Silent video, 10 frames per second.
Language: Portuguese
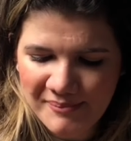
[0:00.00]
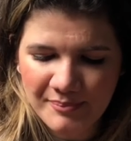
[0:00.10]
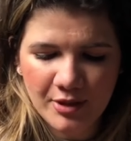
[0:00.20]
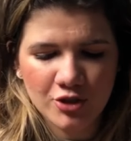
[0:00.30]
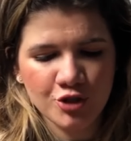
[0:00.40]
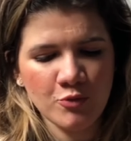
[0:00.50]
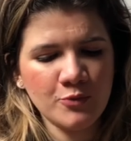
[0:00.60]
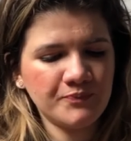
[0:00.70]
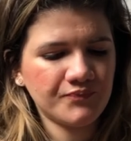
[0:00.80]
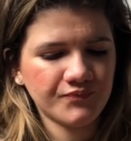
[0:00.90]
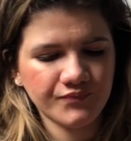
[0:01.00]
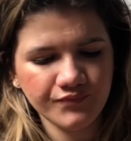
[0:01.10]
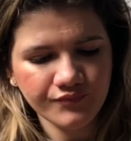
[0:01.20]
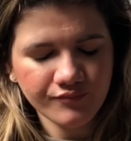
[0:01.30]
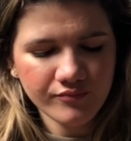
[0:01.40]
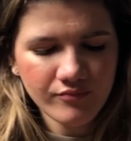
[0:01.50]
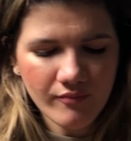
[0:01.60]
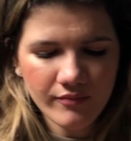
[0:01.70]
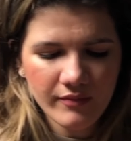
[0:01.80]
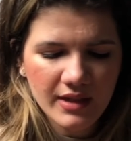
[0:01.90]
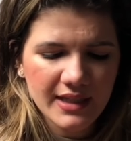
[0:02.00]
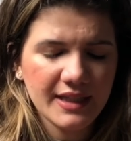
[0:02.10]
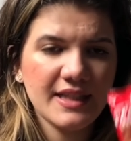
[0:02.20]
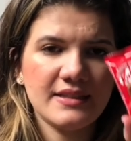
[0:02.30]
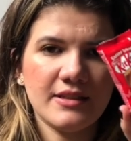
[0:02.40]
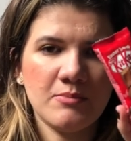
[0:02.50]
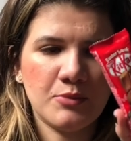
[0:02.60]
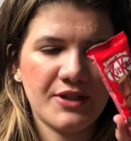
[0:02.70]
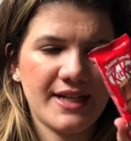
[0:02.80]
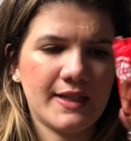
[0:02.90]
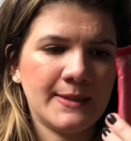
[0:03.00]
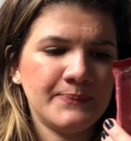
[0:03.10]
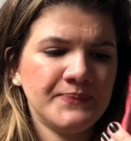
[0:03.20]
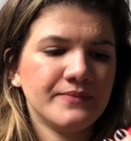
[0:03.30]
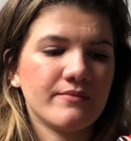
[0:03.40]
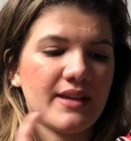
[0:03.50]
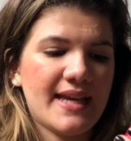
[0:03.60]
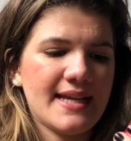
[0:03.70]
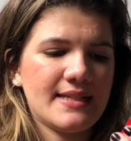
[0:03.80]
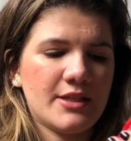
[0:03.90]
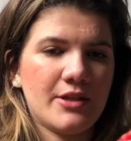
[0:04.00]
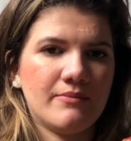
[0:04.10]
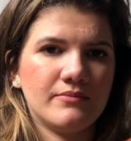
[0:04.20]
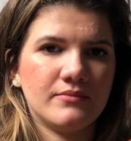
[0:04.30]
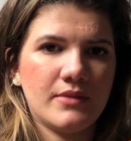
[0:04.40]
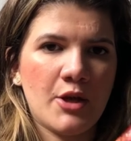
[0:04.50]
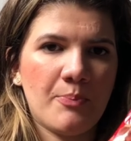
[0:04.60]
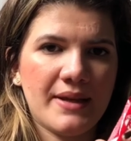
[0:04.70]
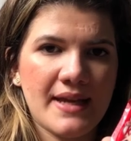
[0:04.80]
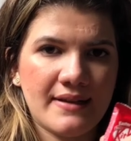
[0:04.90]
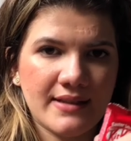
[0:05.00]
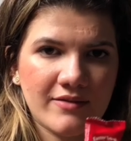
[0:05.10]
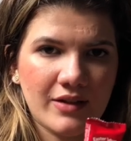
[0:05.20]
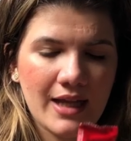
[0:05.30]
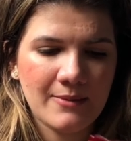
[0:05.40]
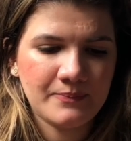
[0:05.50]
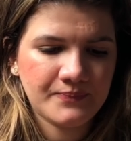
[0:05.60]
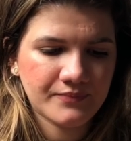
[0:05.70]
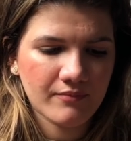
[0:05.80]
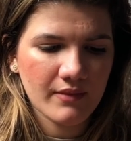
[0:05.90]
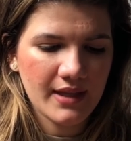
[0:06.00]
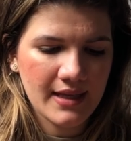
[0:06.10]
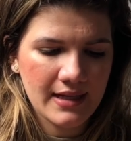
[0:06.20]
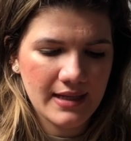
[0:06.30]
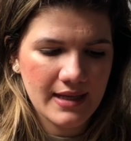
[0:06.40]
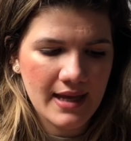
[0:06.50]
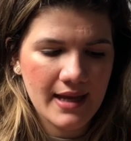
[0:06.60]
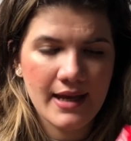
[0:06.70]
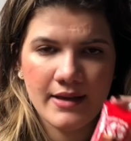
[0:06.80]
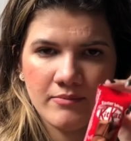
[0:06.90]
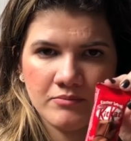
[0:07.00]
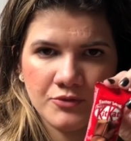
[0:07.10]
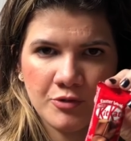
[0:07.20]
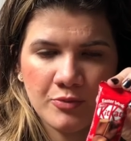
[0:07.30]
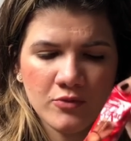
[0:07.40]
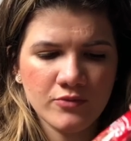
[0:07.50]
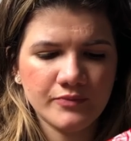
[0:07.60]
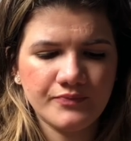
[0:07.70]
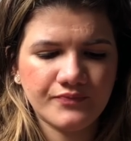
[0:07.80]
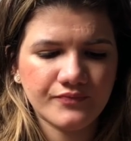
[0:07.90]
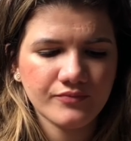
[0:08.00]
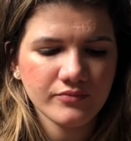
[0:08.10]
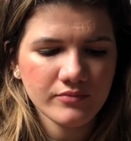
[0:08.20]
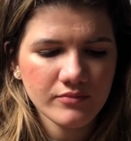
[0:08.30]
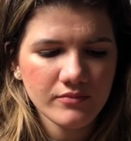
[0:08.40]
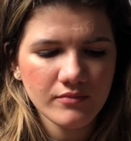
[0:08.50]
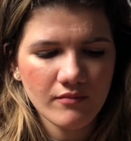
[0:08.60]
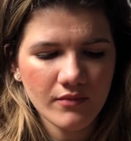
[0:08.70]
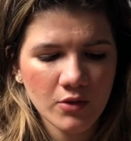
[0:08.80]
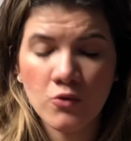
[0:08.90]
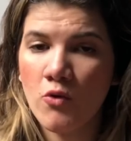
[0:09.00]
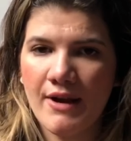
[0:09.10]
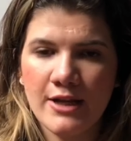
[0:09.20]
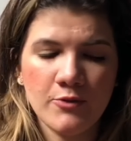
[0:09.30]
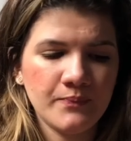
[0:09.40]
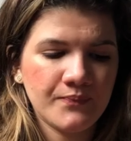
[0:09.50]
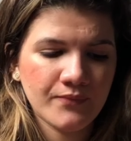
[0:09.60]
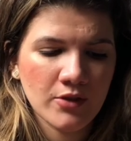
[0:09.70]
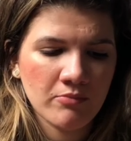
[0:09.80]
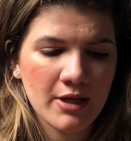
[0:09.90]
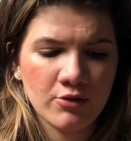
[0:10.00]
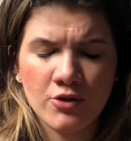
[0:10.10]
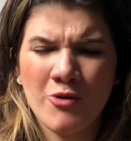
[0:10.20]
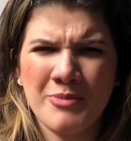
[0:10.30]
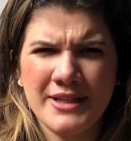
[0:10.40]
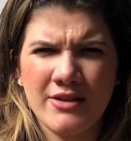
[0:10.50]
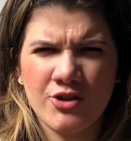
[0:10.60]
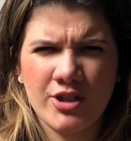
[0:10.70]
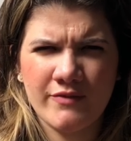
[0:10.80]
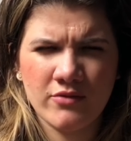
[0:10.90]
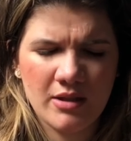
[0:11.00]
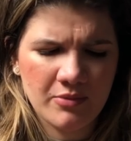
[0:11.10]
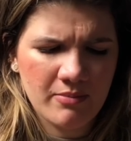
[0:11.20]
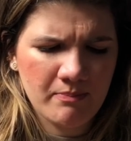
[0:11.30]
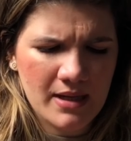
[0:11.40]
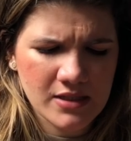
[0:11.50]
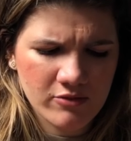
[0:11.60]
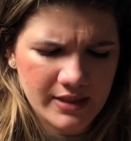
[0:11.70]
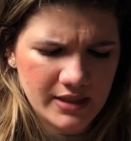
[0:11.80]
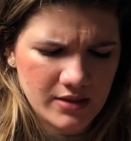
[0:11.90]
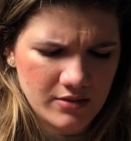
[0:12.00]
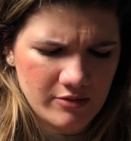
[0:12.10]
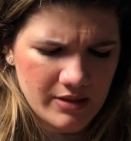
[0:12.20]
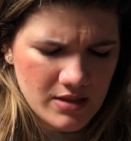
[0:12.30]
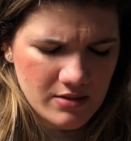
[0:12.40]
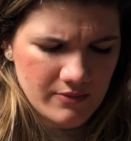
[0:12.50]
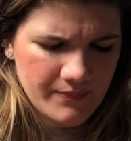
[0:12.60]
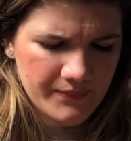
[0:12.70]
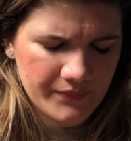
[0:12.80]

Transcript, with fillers: Próximo Easter Break. Esse eu peguei que tava lá. Ele é tipo um, um coelho. Porque quando eu comprei, tá, acho que tava no tempo de Páscoa ainda, se eu não me engano.